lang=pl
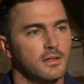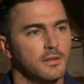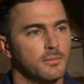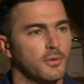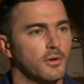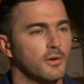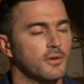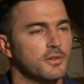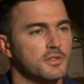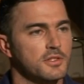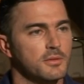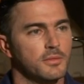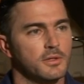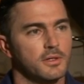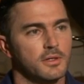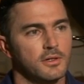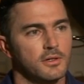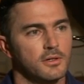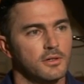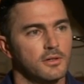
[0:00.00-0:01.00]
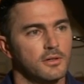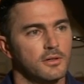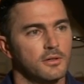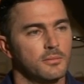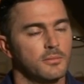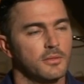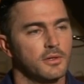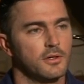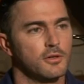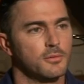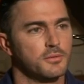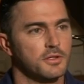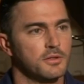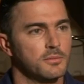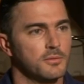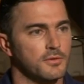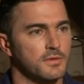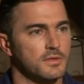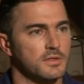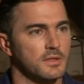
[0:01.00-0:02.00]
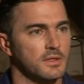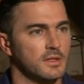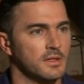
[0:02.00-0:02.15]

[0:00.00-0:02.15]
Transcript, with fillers: i poglądzie mojego, mojego przedmówcy.